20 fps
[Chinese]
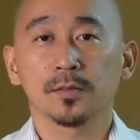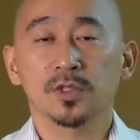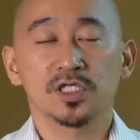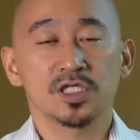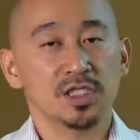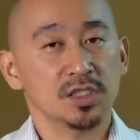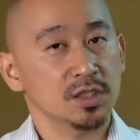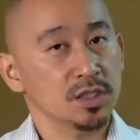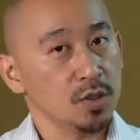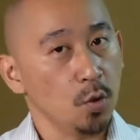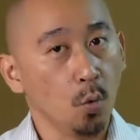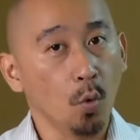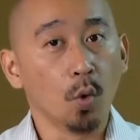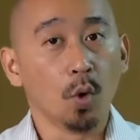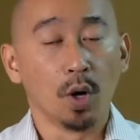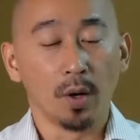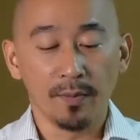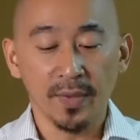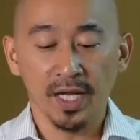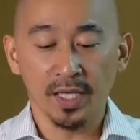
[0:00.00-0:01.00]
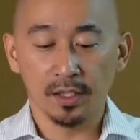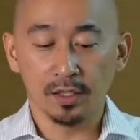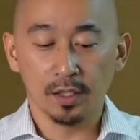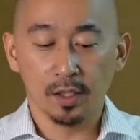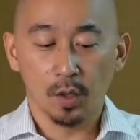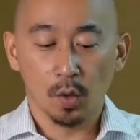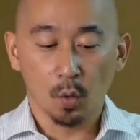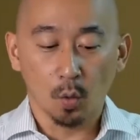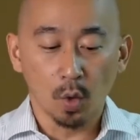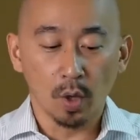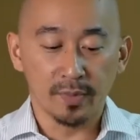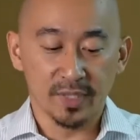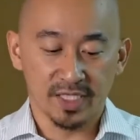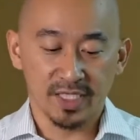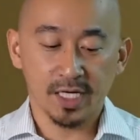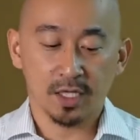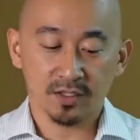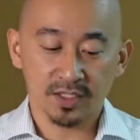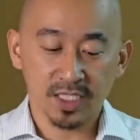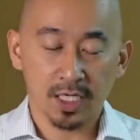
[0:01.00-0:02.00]
是我们，我们
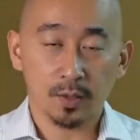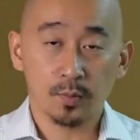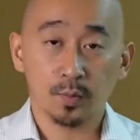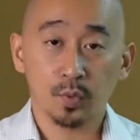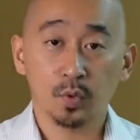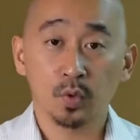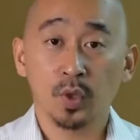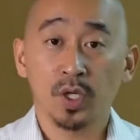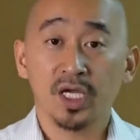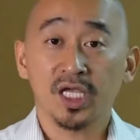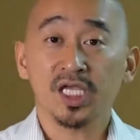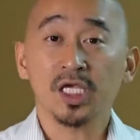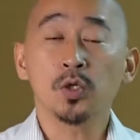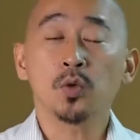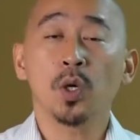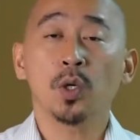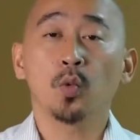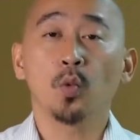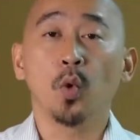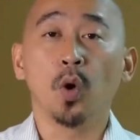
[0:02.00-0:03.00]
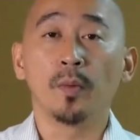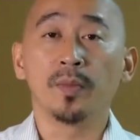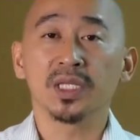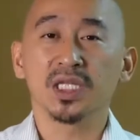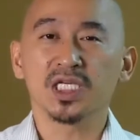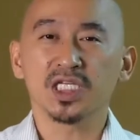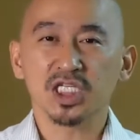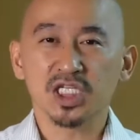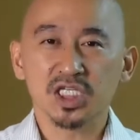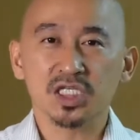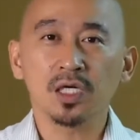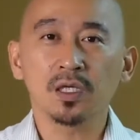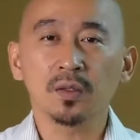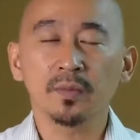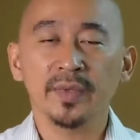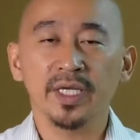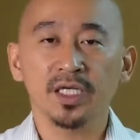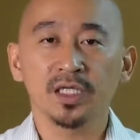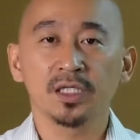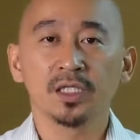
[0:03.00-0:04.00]
要让步，因为我们的生
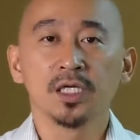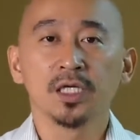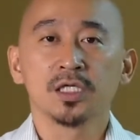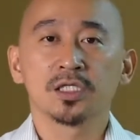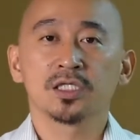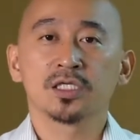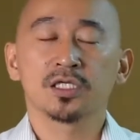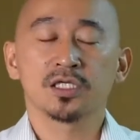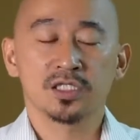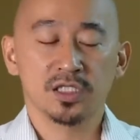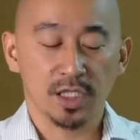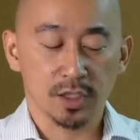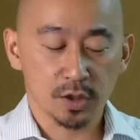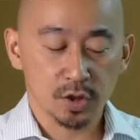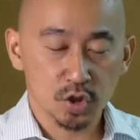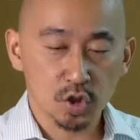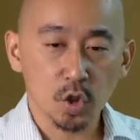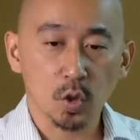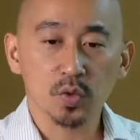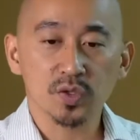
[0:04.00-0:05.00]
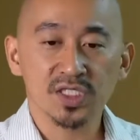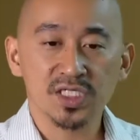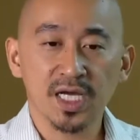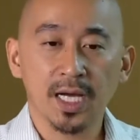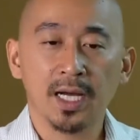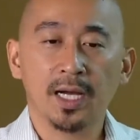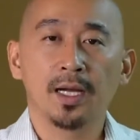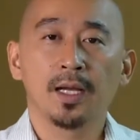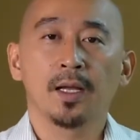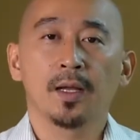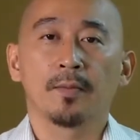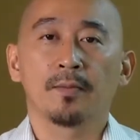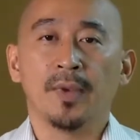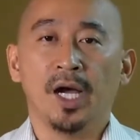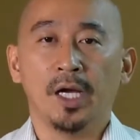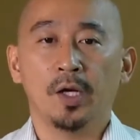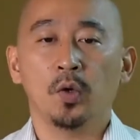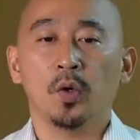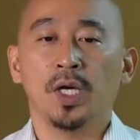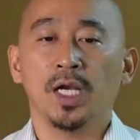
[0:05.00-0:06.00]
命是神重价
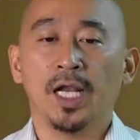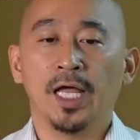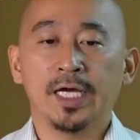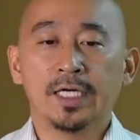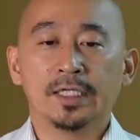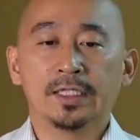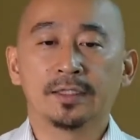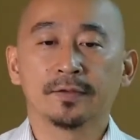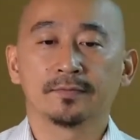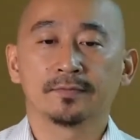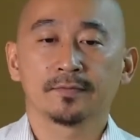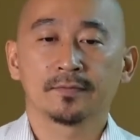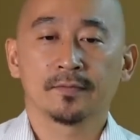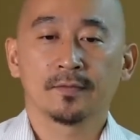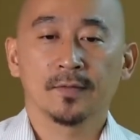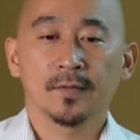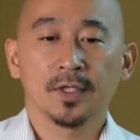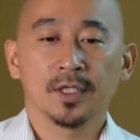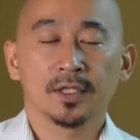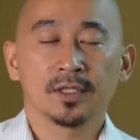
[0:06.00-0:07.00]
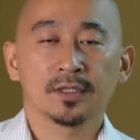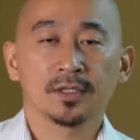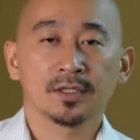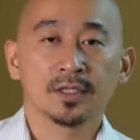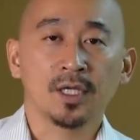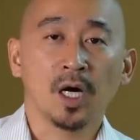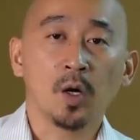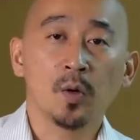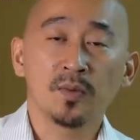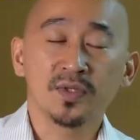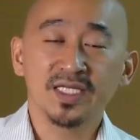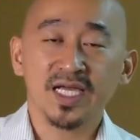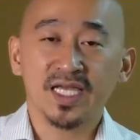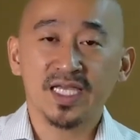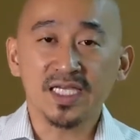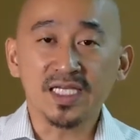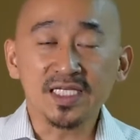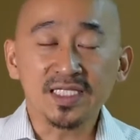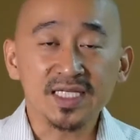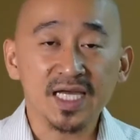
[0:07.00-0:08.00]
买回来的。当我们在
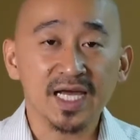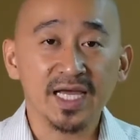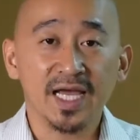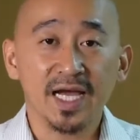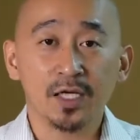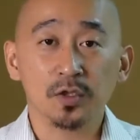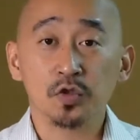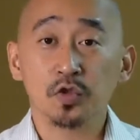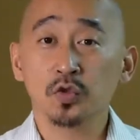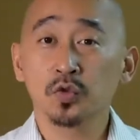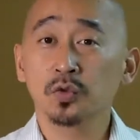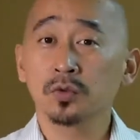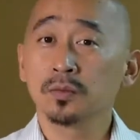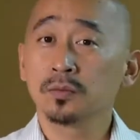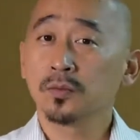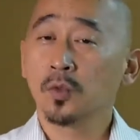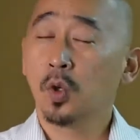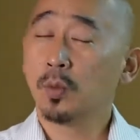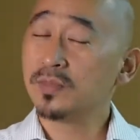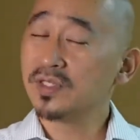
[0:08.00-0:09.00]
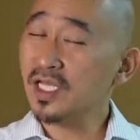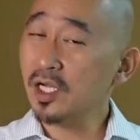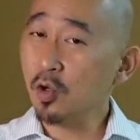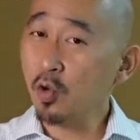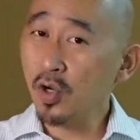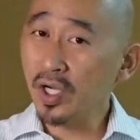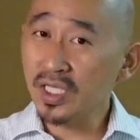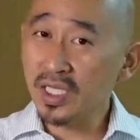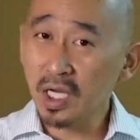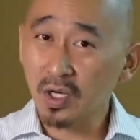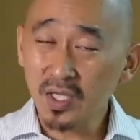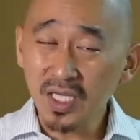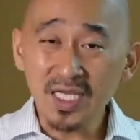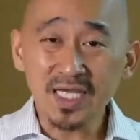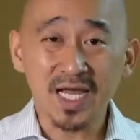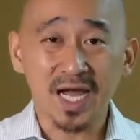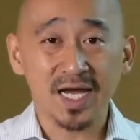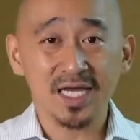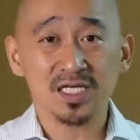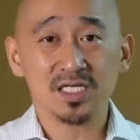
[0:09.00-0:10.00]
以赛亚书，我们再回到一
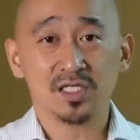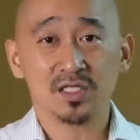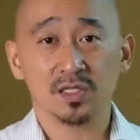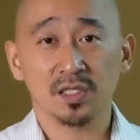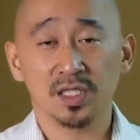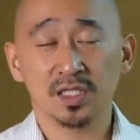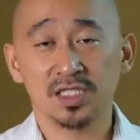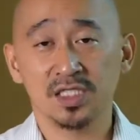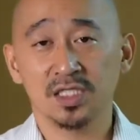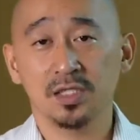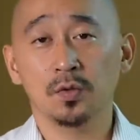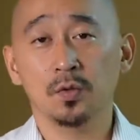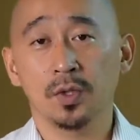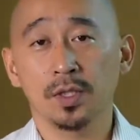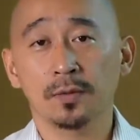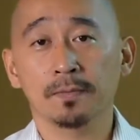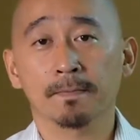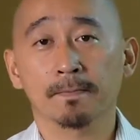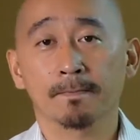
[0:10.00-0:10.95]
开始的经文。